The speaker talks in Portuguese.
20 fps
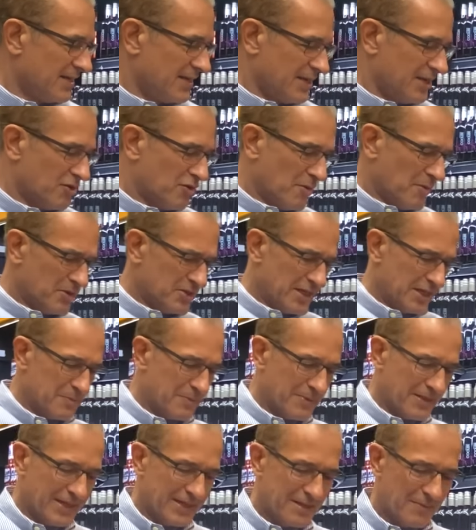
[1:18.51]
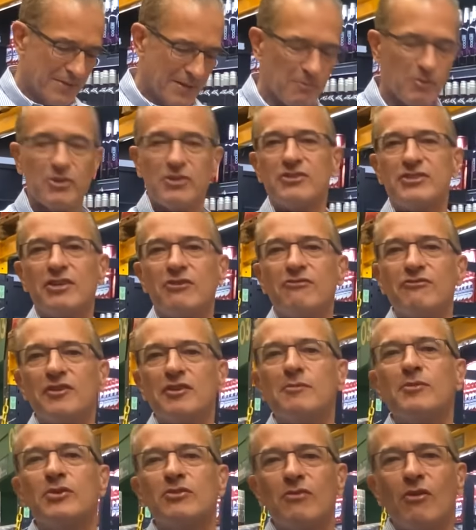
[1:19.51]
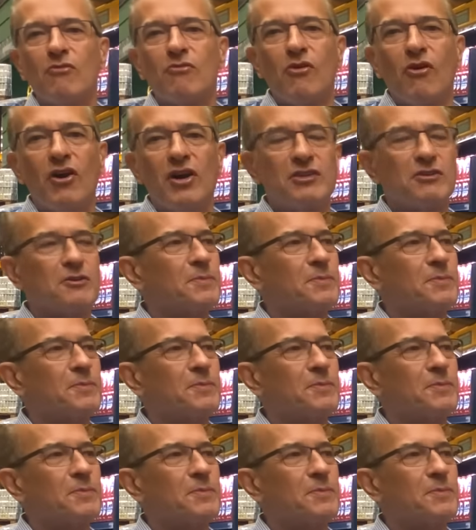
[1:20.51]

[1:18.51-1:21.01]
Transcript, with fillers: E como eu já expliquei, também é bom não ser um vinho muito alcoólico,